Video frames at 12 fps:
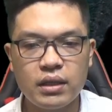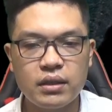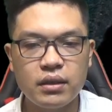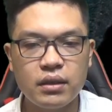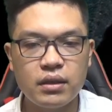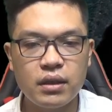
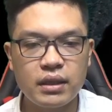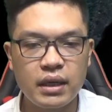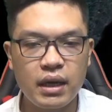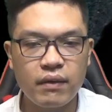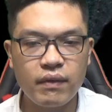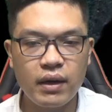chứ chưa
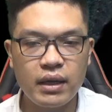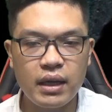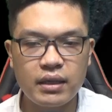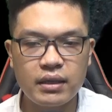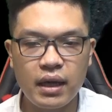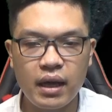chắc đã phát
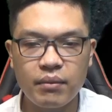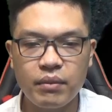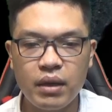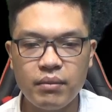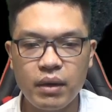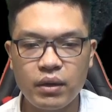hiện ra
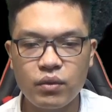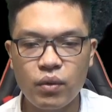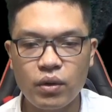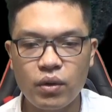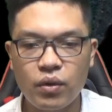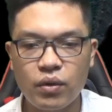bí mật
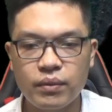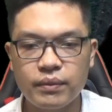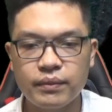của cô.